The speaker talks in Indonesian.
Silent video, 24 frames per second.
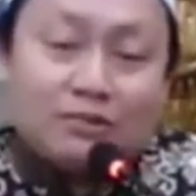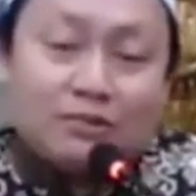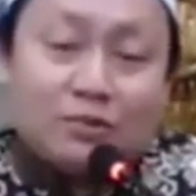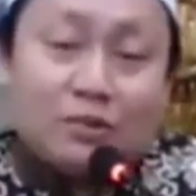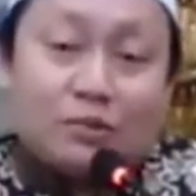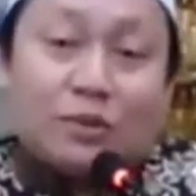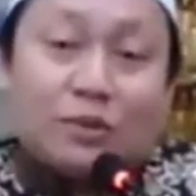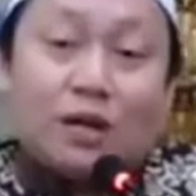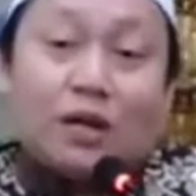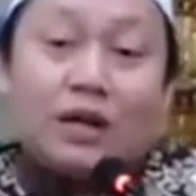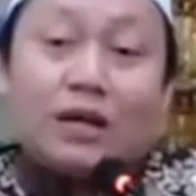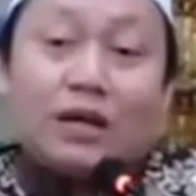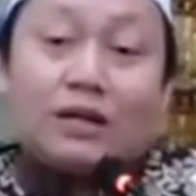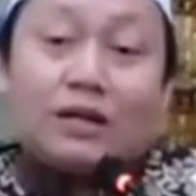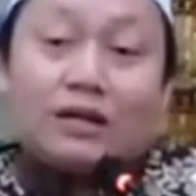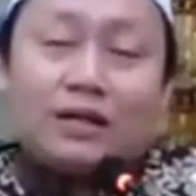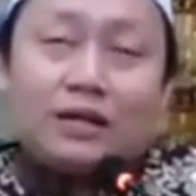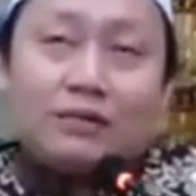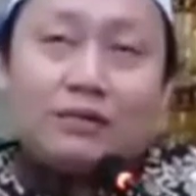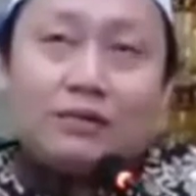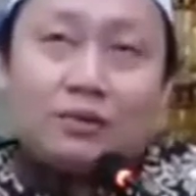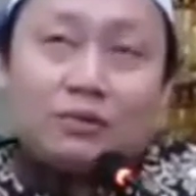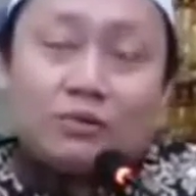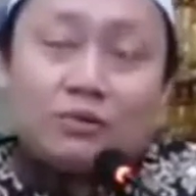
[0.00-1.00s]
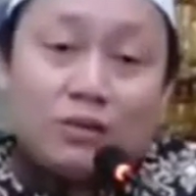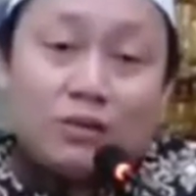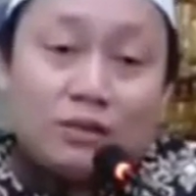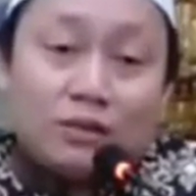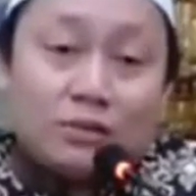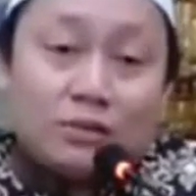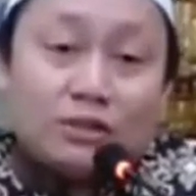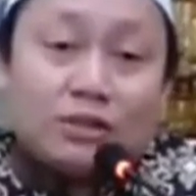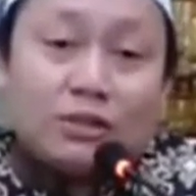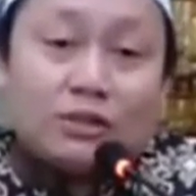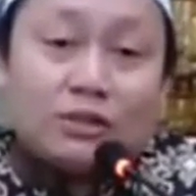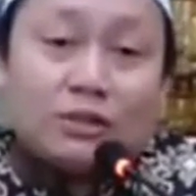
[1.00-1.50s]
Mun bahari waktu
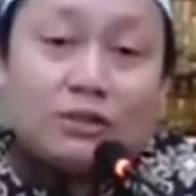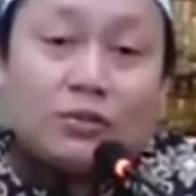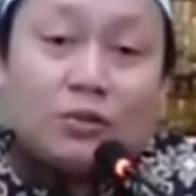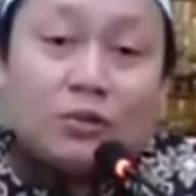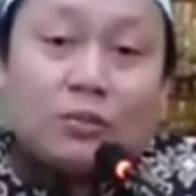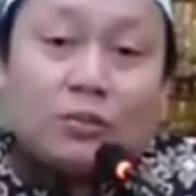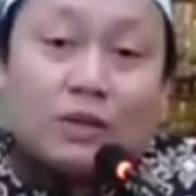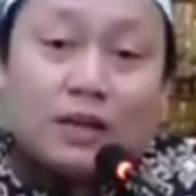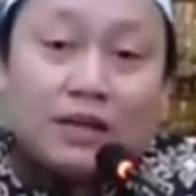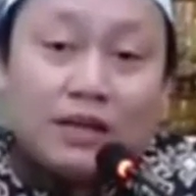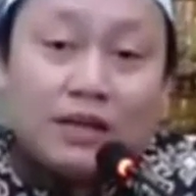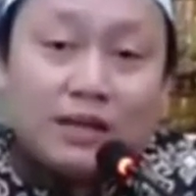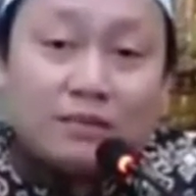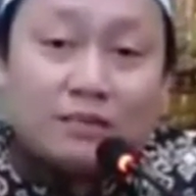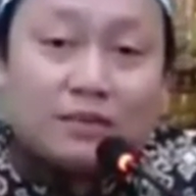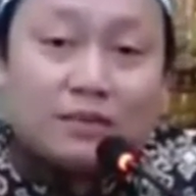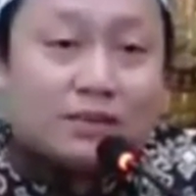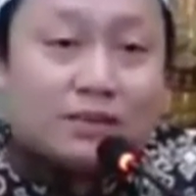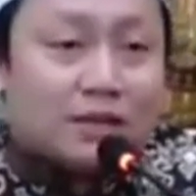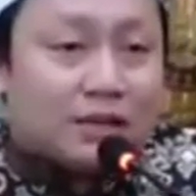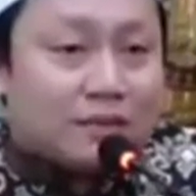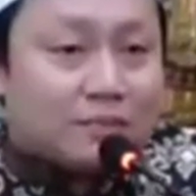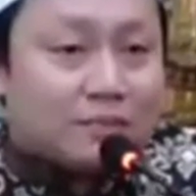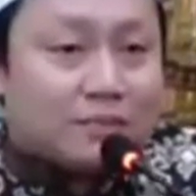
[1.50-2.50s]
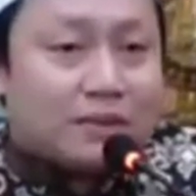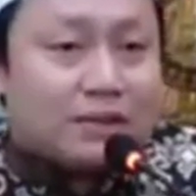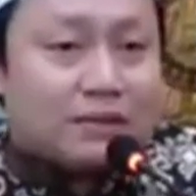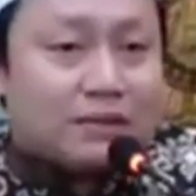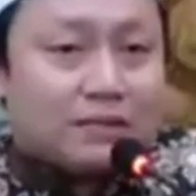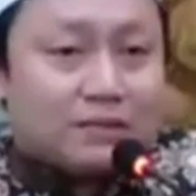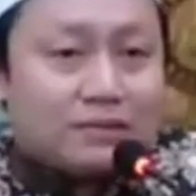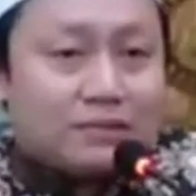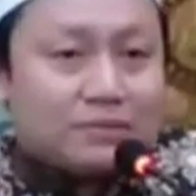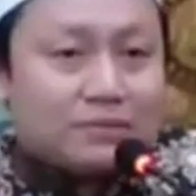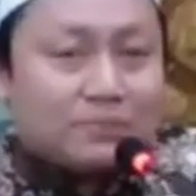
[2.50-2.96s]
zaman Siti Nurbaya masih nampak.